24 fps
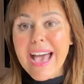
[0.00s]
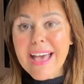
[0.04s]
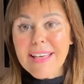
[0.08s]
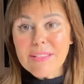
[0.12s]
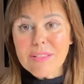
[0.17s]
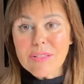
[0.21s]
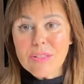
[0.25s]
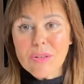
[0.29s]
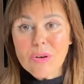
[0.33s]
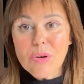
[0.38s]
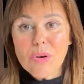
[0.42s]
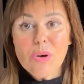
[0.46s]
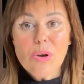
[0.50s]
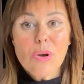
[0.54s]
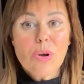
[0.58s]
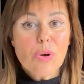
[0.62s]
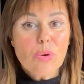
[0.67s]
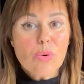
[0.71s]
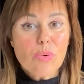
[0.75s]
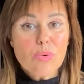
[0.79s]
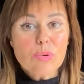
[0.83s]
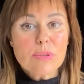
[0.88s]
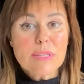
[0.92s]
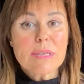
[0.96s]
Hazlo,
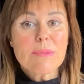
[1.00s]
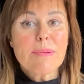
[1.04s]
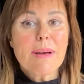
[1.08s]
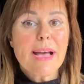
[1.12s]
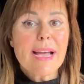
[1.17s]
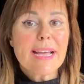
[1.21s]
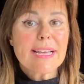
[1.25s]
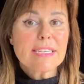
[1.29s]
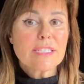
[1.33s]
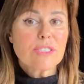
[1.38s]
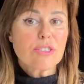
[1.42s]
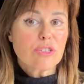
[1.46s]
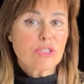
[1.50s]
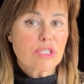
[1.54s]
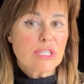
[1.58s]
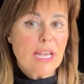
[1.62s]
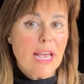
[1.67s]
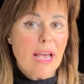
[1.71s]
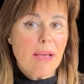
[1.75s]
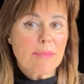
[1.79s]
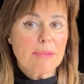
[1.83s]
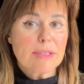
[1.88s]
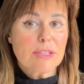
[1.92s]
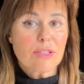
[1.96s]
cultiva esos
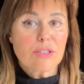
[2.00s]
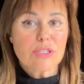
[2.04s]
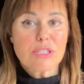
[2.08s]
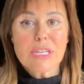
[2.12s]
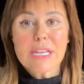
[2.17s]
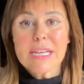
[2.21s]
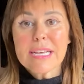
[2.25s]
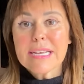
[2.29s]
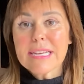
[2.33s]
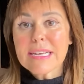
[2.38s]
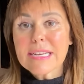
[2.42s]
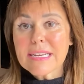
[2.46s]
hábitos,